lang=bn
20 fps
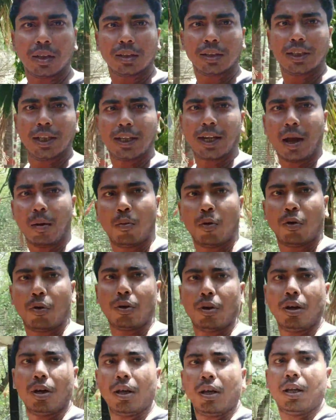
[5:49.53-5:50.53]
যে কেমন
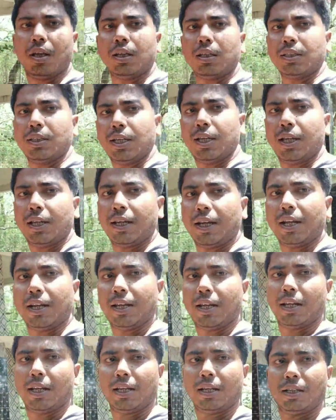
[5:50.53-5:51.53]
যে এখানে
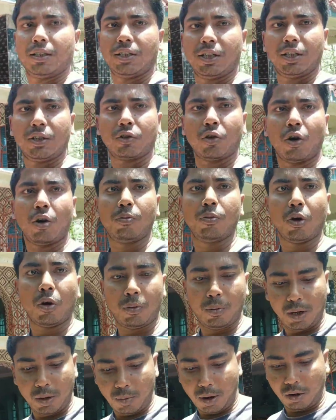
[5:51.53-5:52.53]
যে সব
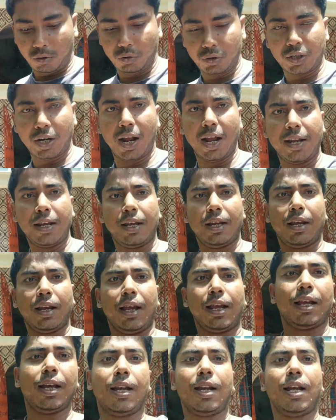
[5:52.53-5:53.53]
ধর্মের মানুষরাই
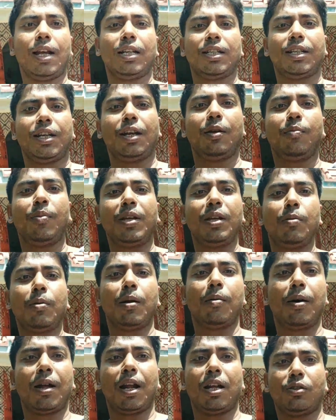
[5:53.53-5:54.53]
এখানে আসে এই পীর
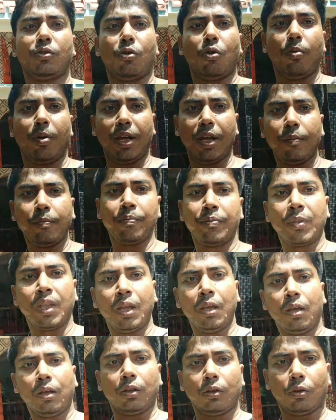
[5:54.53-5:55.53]
বাবার আশ্রমে
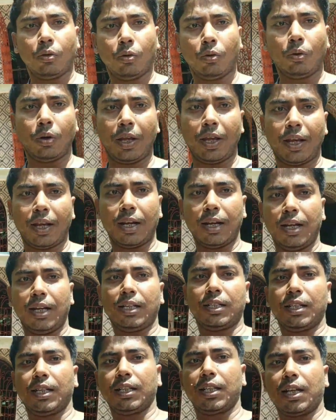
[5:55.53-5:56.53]
তো এখানে
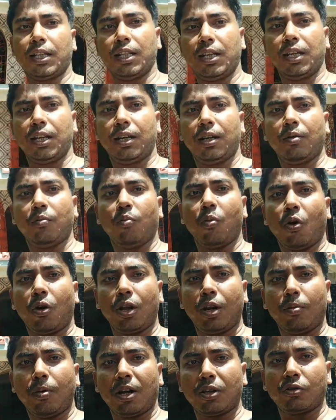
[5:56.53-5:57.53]
এসে তাদের
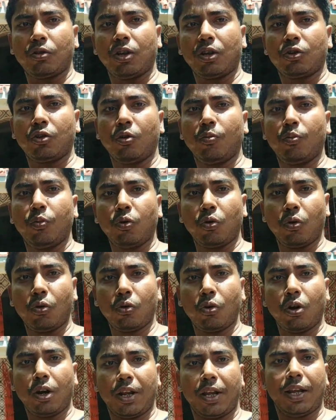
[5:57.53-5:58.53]
মনের বাসনা সব পূরণ
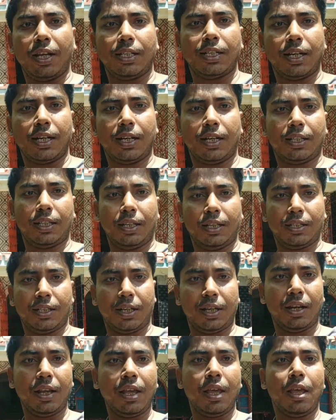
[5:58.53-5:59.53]
করে এই জায়গাতে এসে
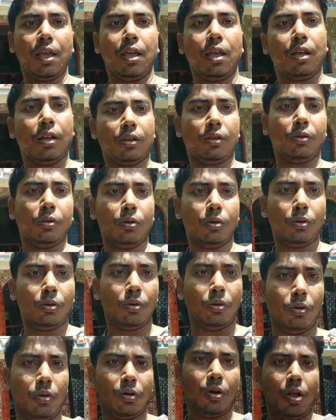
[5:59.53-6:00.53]
তো
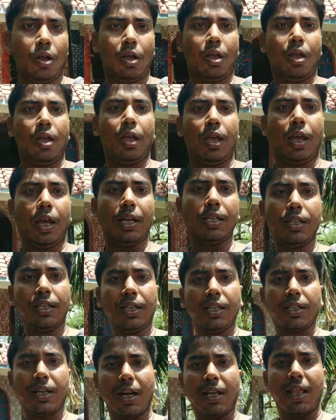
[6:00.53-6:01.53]
এই
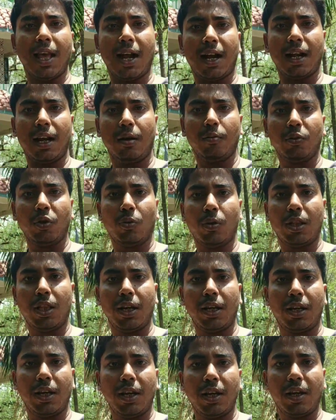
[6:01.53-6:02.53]
জিনিসটাই দেখালাম
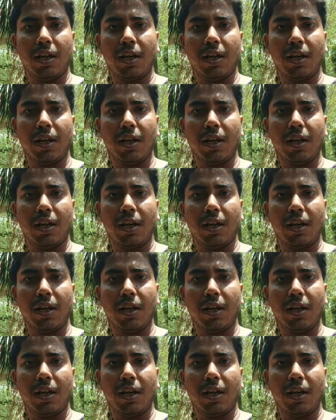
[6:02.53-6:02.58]
তোমাদেরকে